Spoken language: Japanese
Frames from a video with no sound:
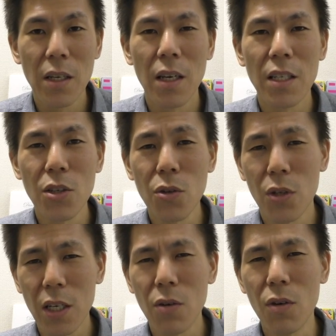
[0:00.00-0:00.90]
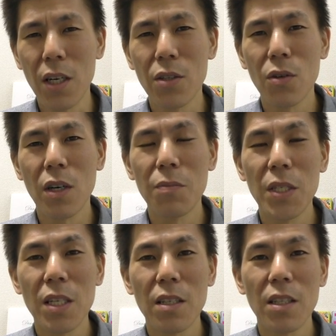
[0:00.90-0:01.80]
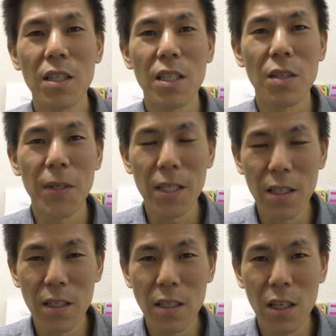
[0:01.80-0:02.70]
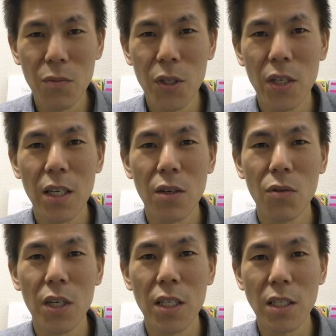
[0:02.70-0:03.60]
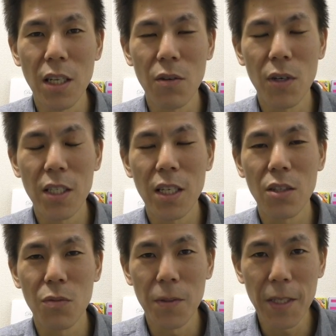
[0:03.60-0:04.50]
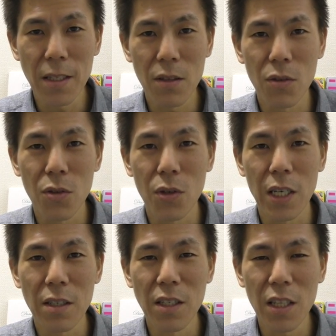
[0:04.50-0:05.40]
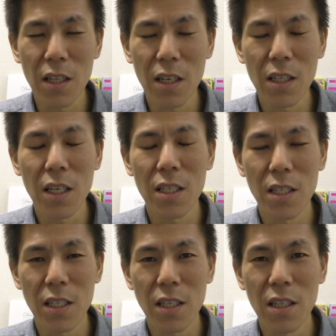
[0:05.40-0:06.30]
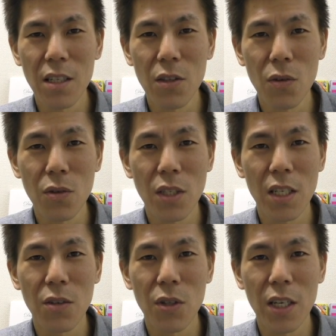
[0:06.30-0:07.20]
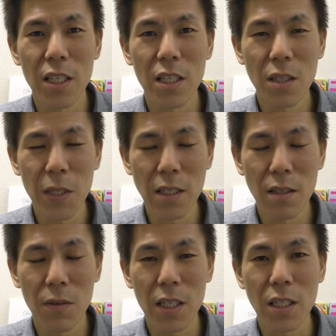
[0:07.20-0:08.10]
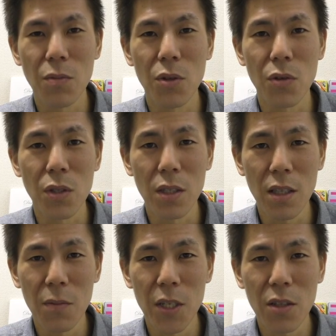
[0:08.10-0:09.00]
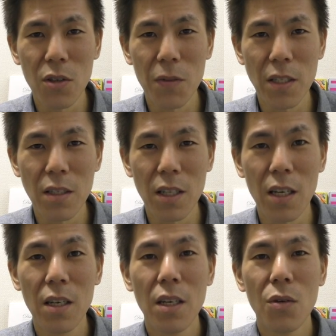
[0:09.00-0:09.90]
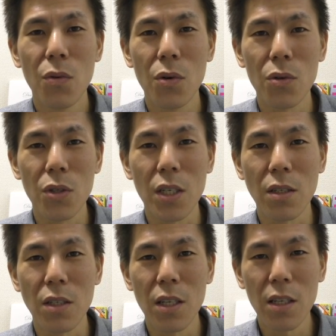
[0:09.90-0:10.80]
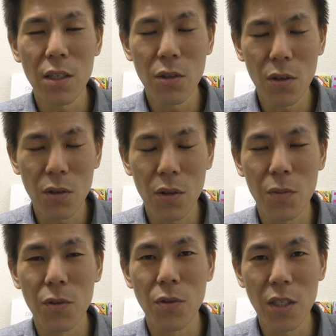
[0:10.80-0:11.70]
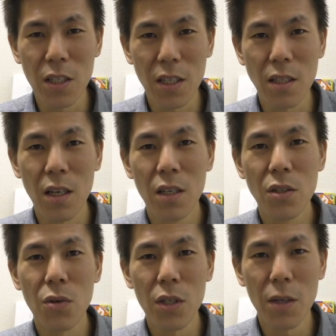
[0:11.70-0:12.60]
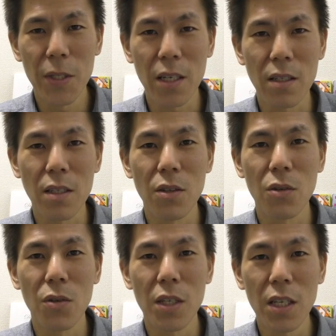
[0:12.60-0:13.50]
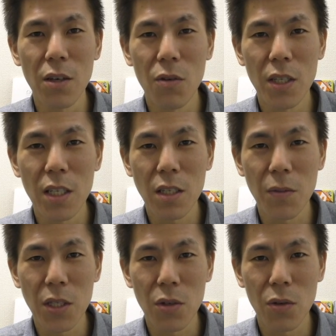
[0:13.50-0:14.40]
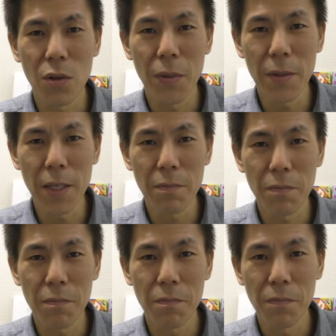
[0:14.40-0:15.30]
えー、ちょっとね今回の動画は短くなってしまったんですけども、えー、こんな感じで終わりたいと思いますこの動画役に立った方いいねチャンネル登録ぜひお願いいたします私ブログツイッターもやっておりますんでフォローとチェックしていただけるととても嬉しいですそれではまた次の動画でお会いいたしましょうバイバイ